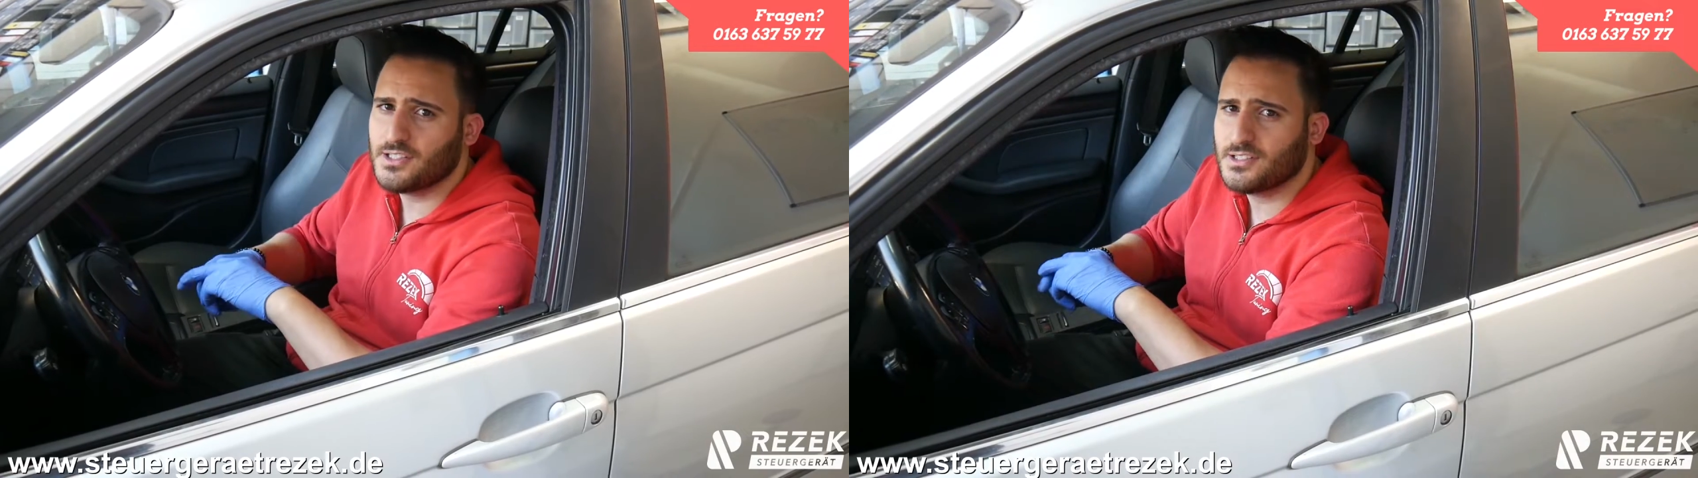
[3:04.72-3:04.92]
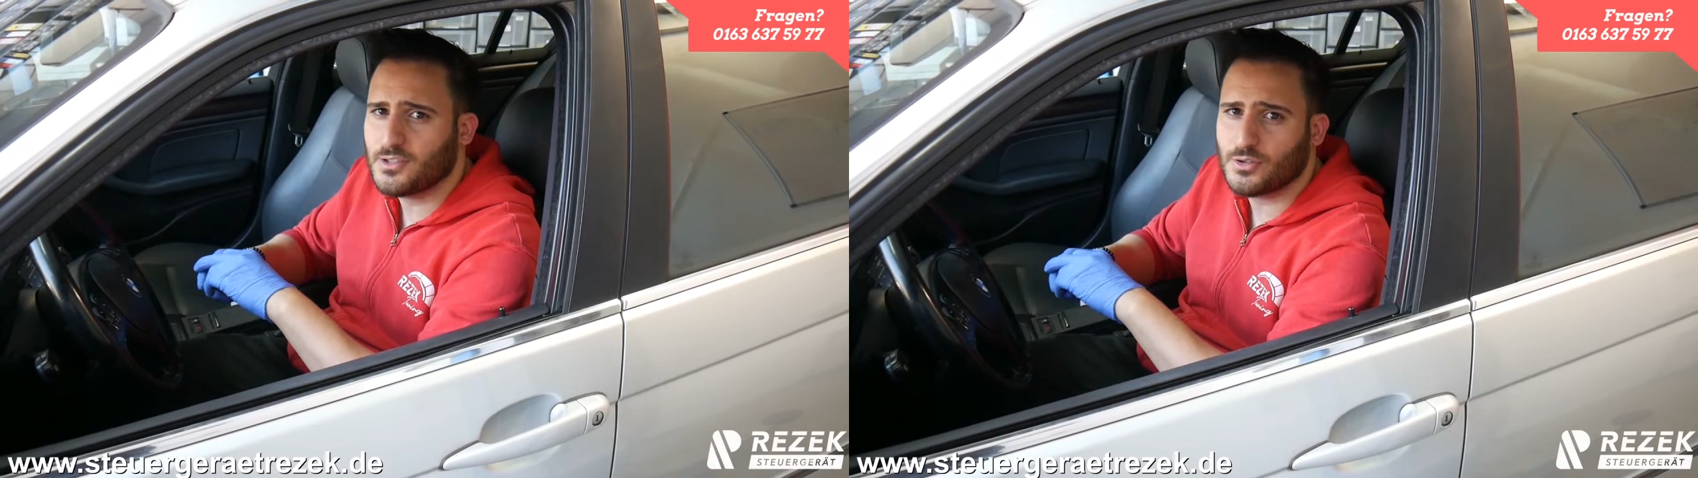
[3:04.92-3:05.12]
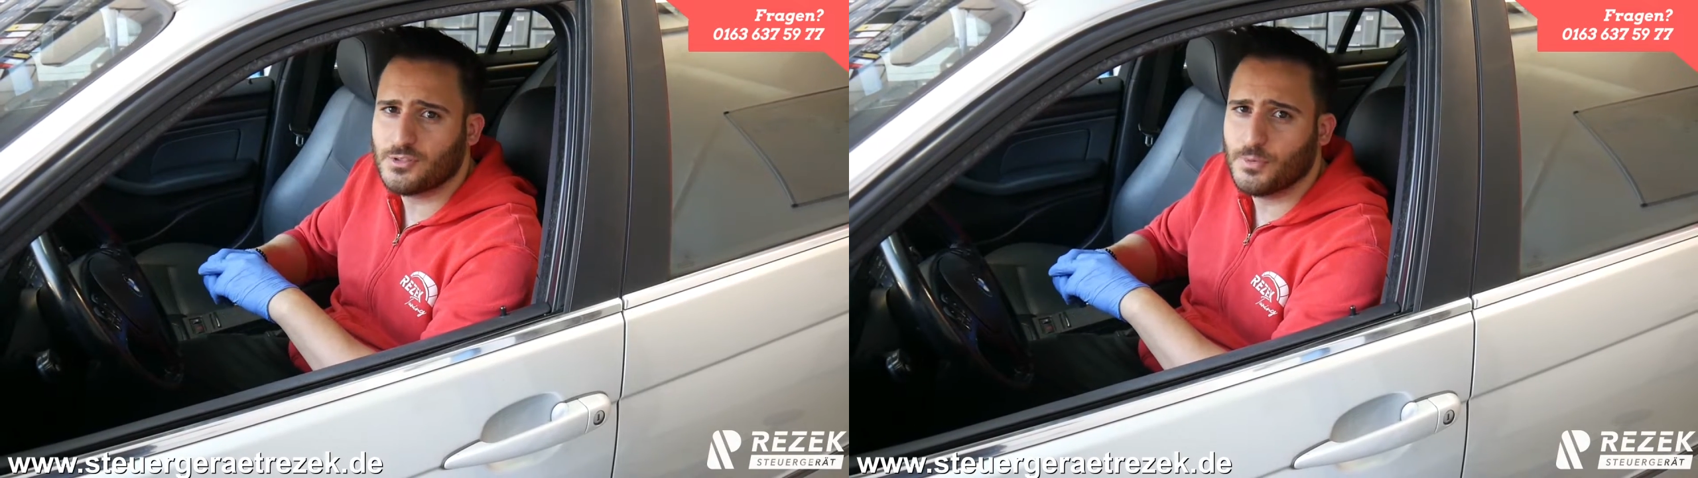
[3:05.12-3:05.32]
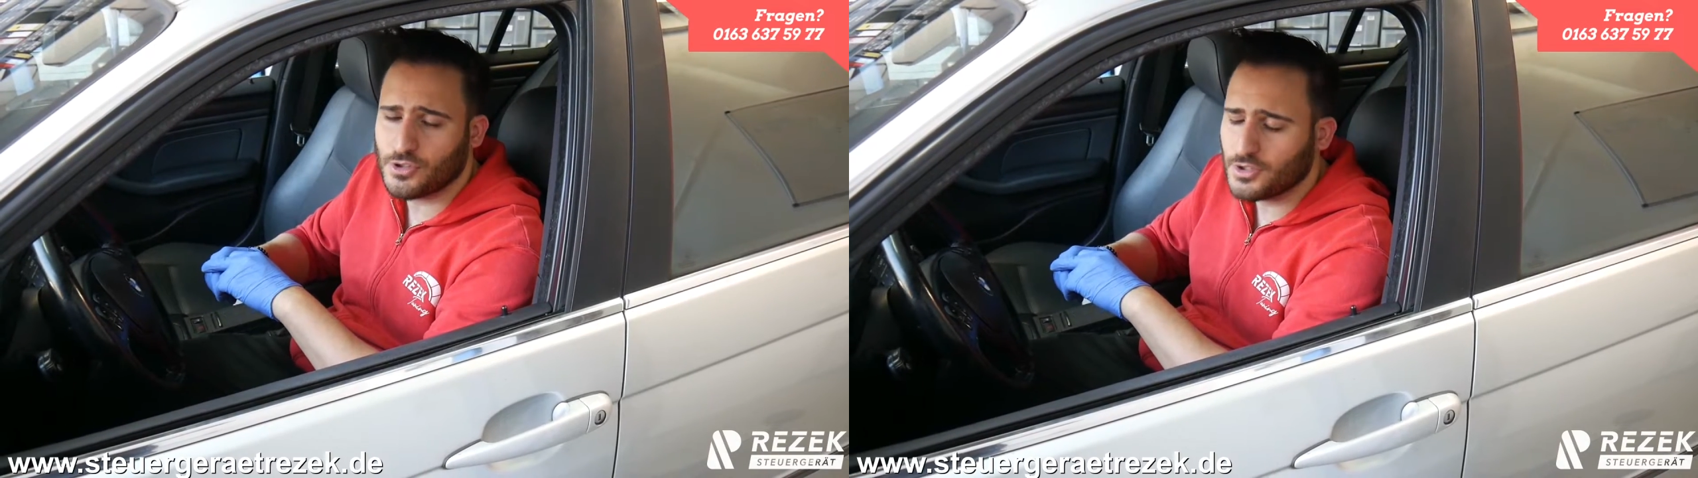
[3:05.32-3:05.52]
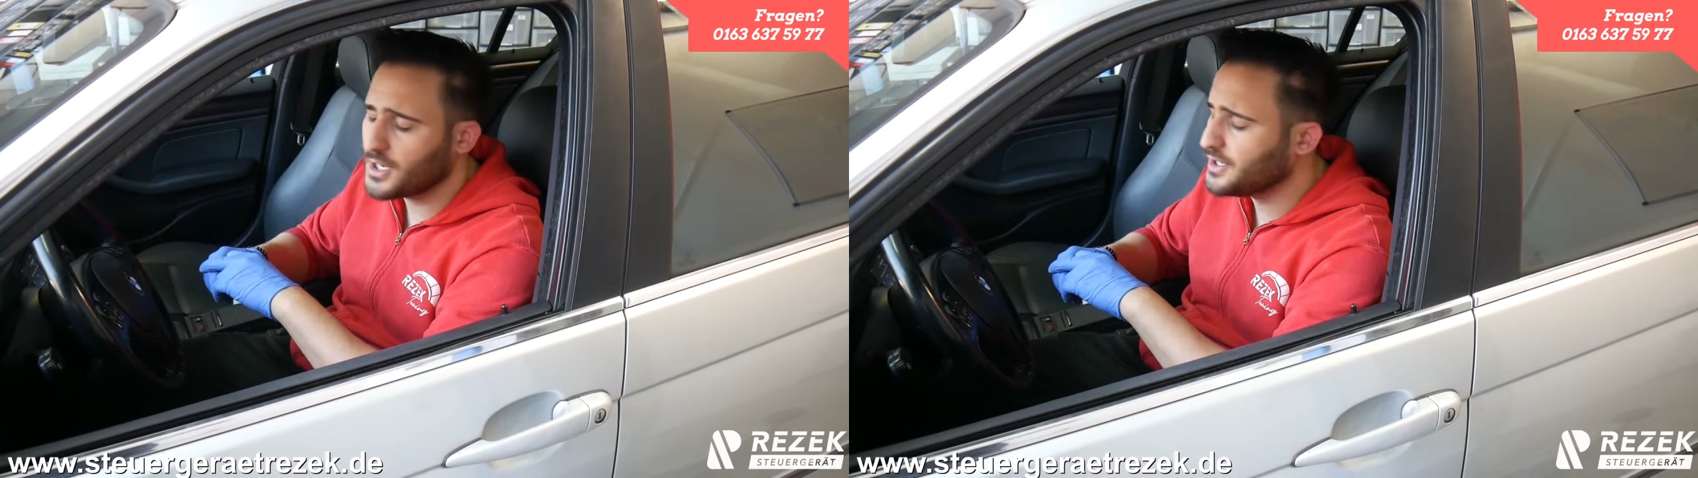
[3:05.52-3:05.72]
Das ist auch das
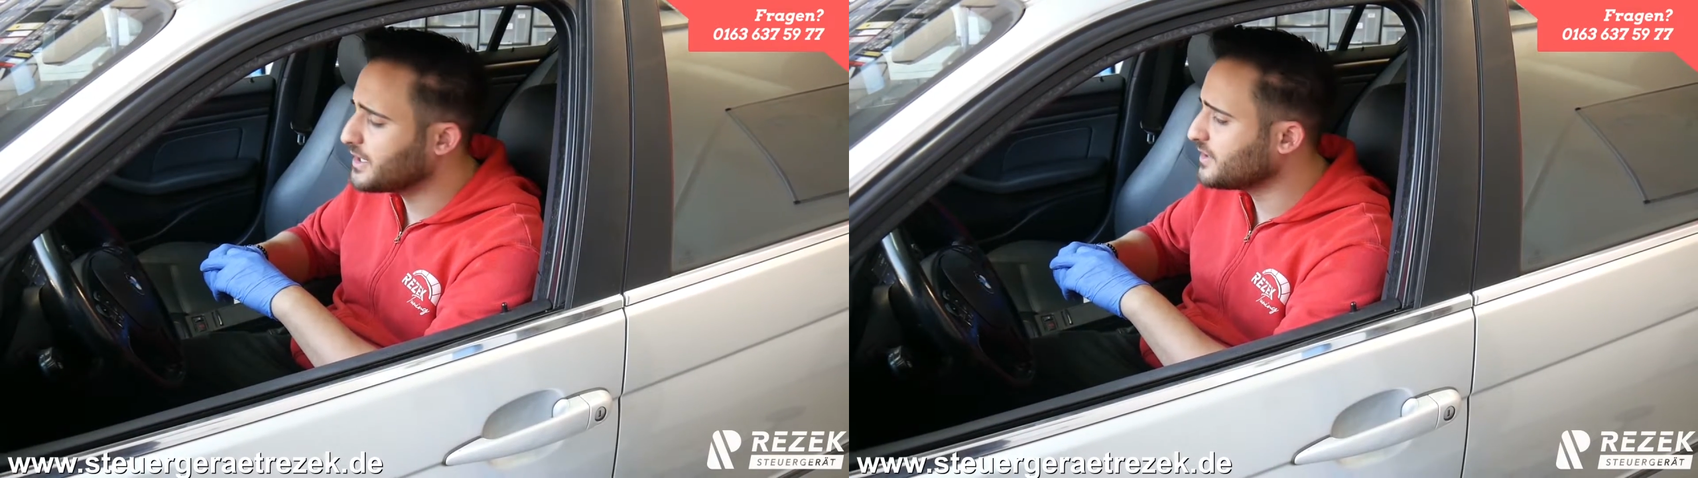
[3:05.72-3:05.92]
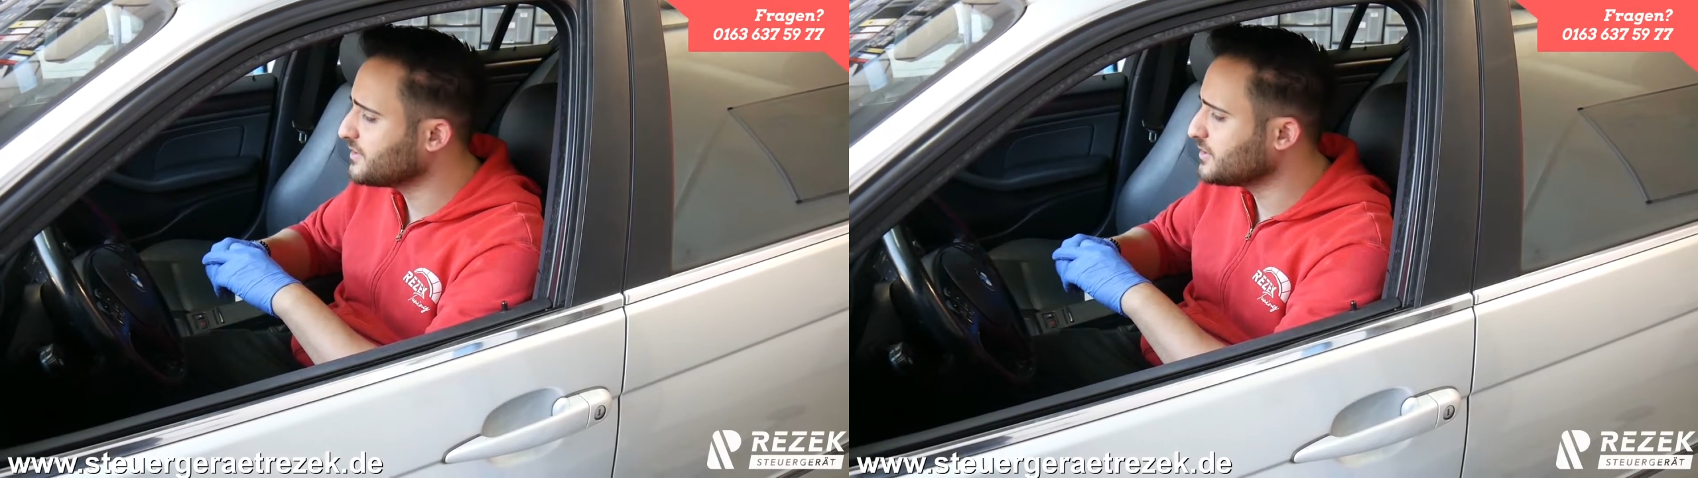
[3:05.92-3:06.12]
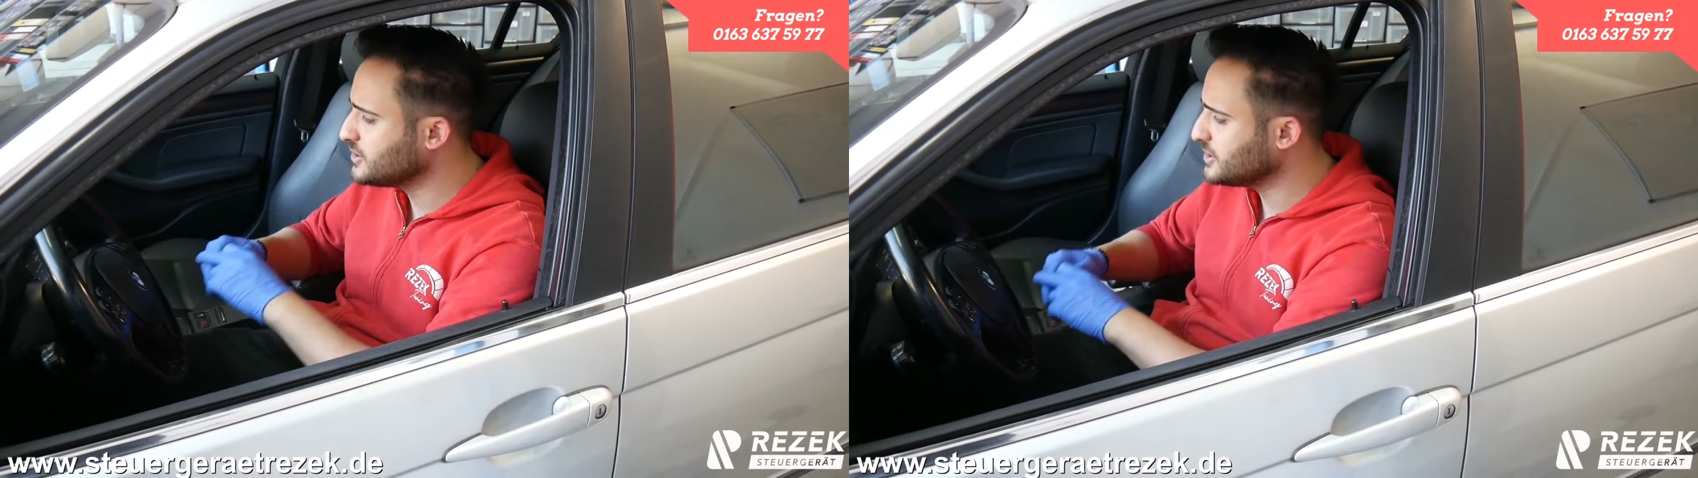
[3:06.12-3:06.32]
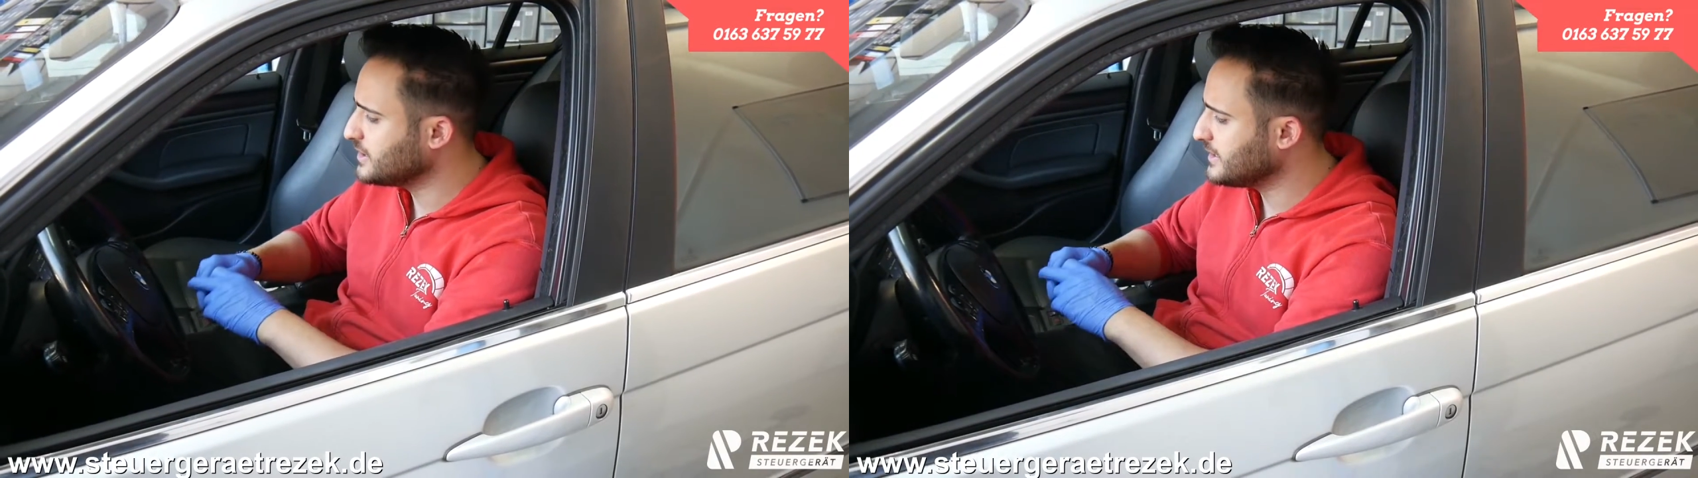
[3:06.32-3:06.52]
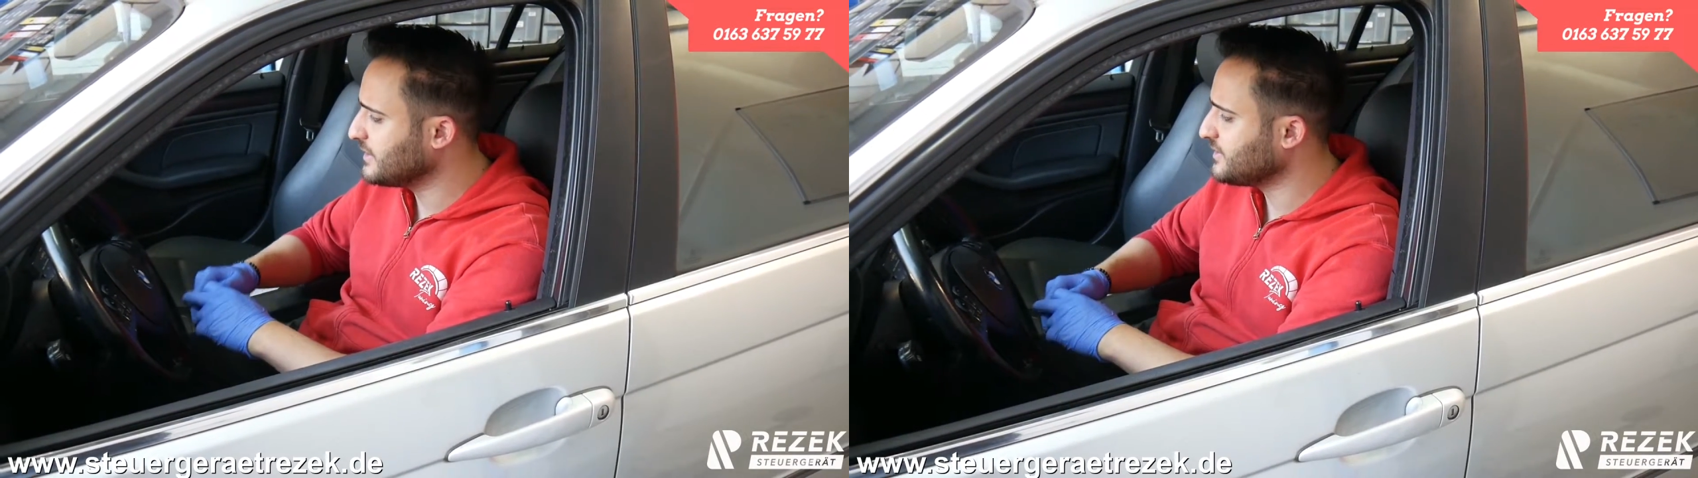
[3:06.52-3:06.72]
Besondere an der ganzen
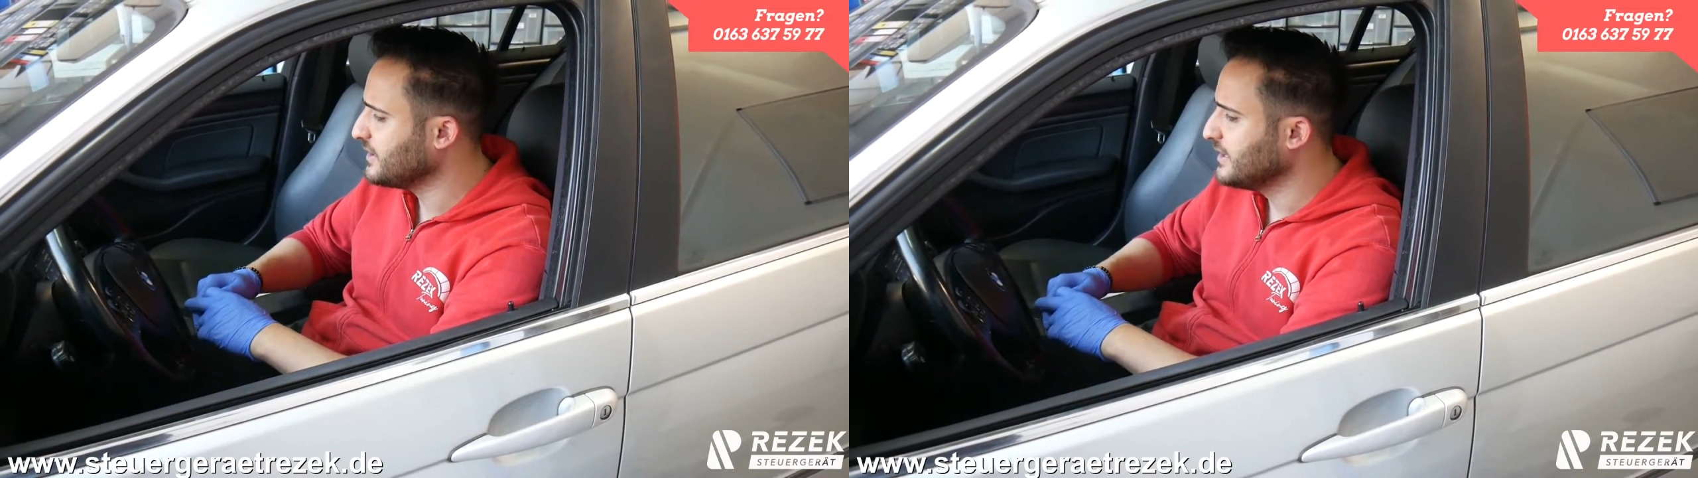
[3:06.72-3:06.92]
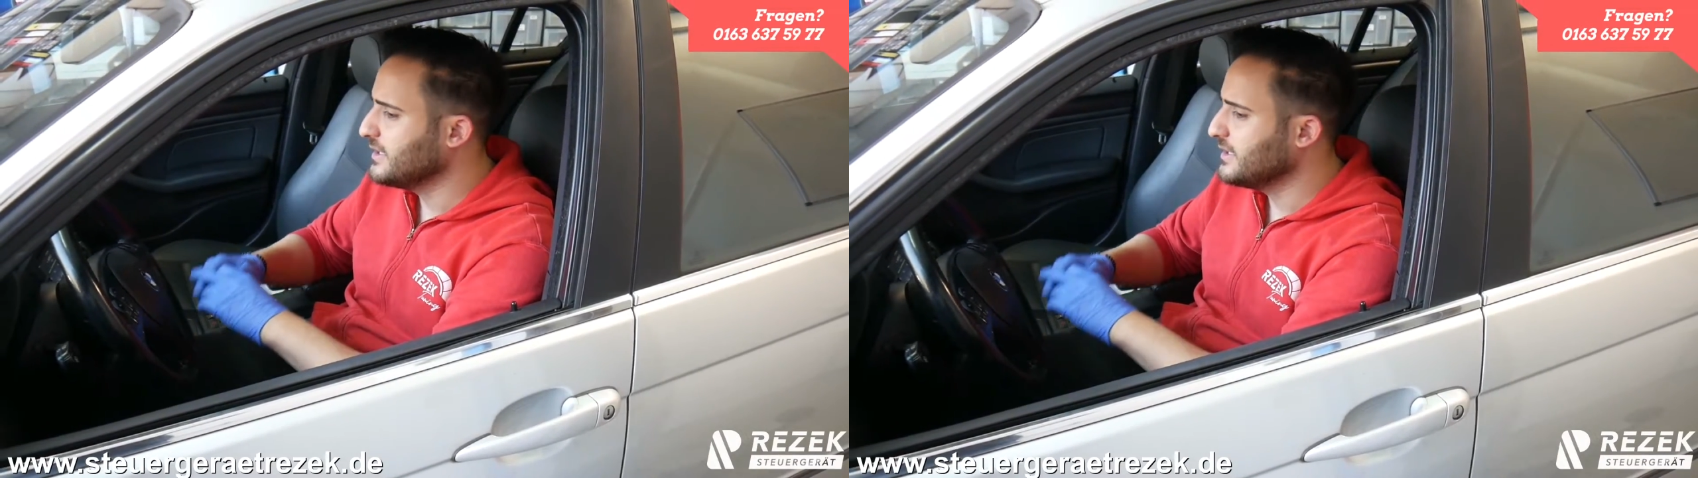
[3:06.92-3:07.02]
Geschichte jetzt,